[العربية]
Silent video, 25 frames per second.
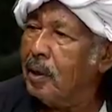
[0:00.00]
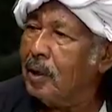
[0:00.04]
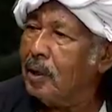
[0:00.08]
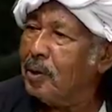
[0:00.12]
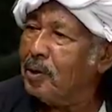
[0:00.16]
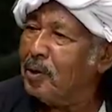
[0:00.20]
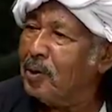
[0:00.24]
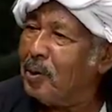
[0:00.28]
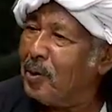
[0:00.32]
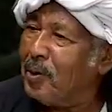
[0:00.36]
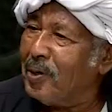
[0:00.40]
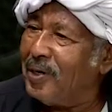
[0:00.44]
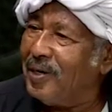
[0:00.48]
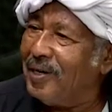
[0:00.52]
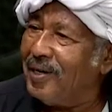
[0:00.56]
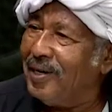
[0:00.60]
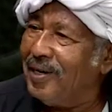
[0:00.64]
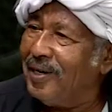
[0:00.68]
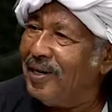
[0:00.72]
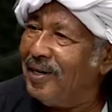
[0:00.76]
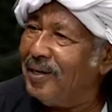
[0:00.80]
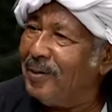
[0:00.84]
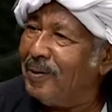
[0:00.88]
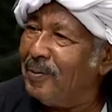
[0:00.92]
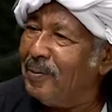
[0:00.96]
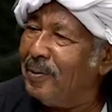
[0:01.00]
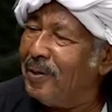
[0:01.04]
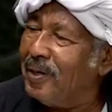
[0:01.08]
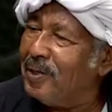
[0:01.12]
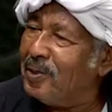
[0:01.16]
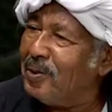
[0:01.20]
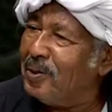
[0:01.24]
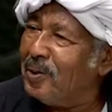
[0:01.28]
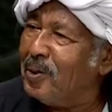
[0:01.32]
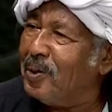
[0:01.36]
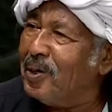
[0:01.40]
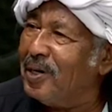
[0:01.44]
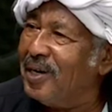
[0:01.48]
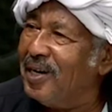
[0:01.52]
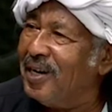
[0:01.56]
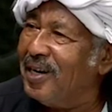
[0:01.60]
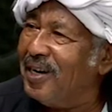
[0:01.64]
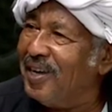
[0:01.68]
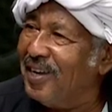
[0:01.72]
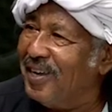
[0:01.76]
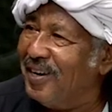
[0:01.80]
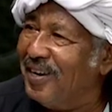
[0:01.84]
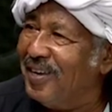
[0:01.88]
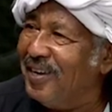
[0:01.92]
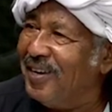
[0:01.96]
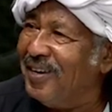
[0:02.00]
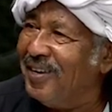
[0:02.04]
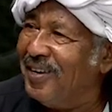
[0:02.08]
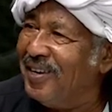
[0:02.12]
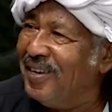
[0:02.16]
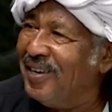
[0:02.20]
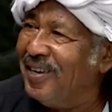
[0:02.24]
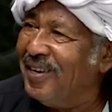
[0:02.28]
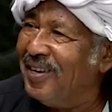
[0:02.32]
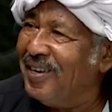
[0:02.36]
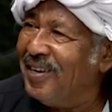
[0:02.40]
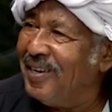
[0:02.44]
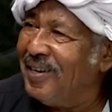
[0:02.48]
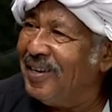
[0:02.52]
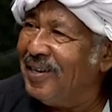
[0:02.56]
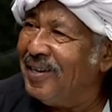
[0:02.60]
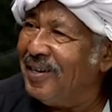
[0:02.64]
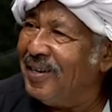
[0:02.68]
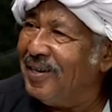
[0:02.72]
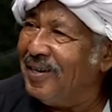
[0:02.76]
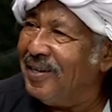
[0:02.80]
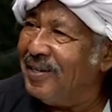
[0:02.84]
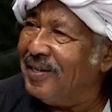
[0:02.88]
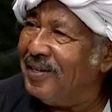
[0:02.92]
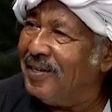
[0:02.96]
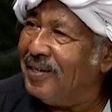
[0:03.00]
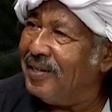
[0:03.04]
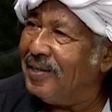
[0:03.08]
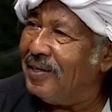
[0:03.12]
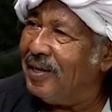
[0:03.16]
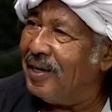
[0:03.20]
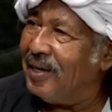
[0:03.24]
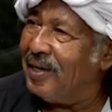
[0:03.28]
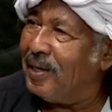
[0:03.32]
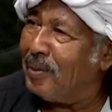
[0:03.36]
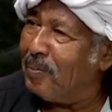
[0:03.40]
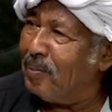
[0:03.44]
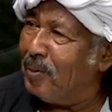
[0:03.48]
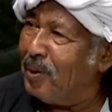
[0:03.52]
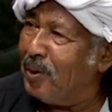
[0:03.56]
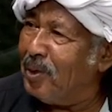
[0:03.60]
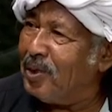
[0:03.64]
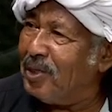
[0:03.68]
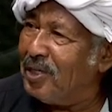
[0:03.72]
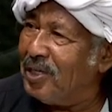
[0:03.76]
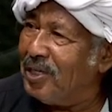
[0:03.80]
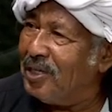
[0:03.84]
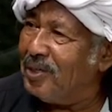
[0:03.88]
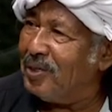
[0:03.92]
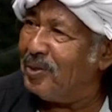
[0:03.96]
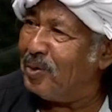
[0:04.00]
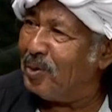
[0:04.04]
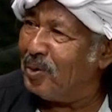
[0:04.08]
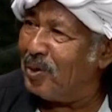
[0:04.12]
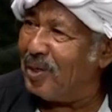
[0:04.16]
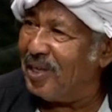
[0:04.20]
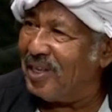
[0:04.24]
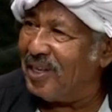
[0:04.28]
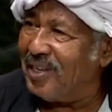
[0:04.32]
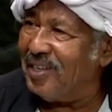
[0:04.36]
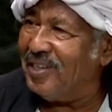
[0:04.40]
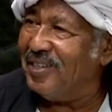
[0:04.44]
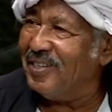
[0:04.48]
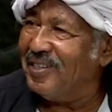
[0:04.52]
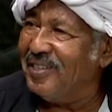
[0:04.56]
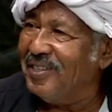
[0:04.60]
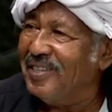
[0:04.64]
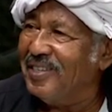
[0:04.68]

شكرا لك وشكرا للقناه 24 سودانيه